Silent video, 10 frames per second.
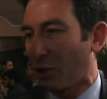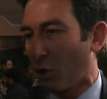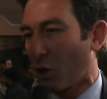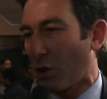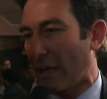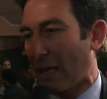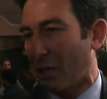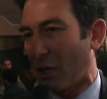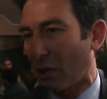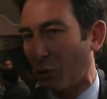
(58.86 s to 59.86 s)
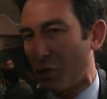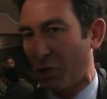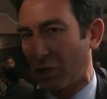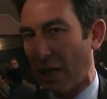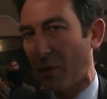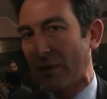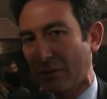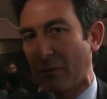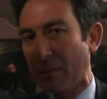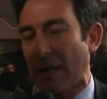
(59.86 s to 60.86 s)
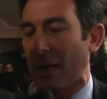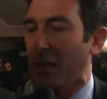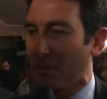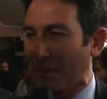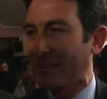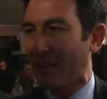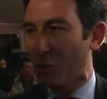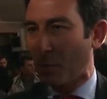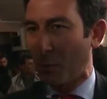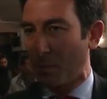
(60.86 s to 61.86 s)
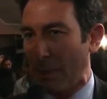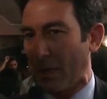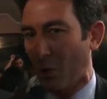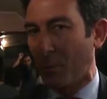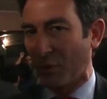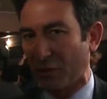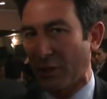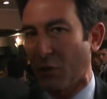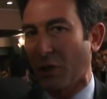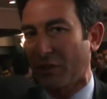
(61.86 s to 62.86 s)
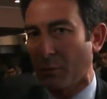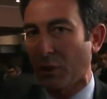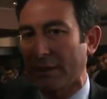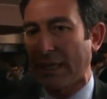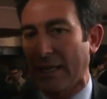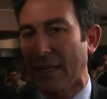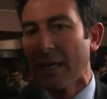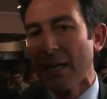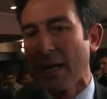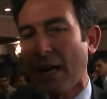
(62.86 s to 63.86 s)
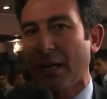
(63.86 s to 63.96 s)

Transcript: in lungo e largo la sua città. Questo mi pare il messaggio più bello e positivo che si può dare ai